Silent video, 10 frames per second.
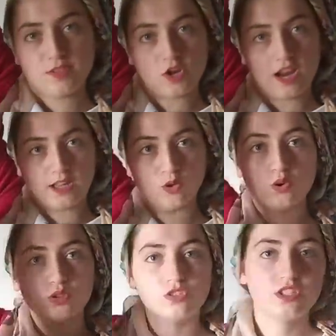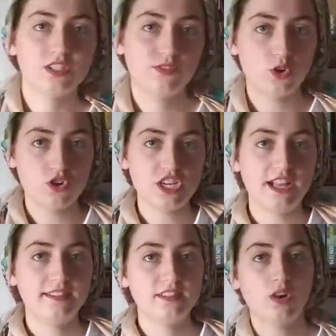Şöyle 9. sınıfta hoca
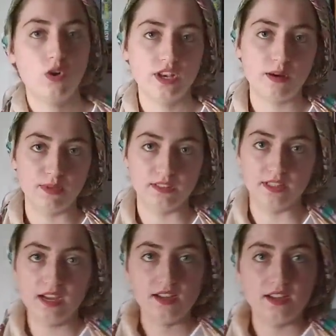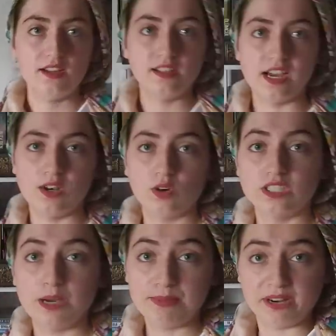aldırdı oynatmadı da. Yani o
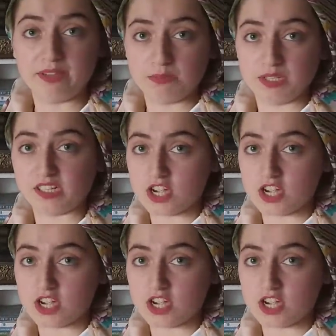kadar para verdim bir de